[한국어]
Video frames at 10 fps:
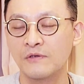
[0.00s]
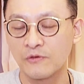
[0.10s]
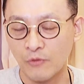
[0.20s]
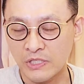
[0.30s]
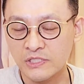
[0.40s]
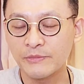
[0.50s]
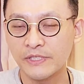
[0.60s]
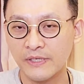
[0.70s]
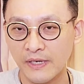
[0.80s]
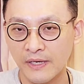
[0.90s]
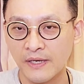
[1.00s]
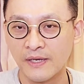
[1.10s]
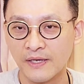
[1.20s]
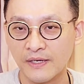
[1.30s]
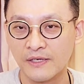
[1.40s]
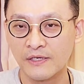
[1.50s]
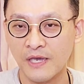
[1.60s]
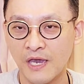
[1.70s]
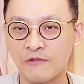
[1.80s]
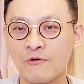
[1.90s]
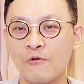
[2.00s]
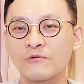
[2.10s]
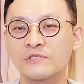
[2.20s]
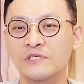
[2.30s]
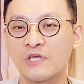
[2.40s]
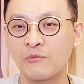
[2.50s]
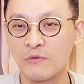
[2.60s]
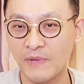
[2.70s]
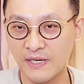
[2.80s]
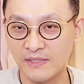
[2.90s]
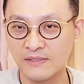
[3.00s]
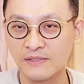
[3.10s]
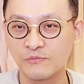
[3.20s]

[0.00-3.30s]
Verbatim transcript: 관심 있게 계속 지켜볼 만한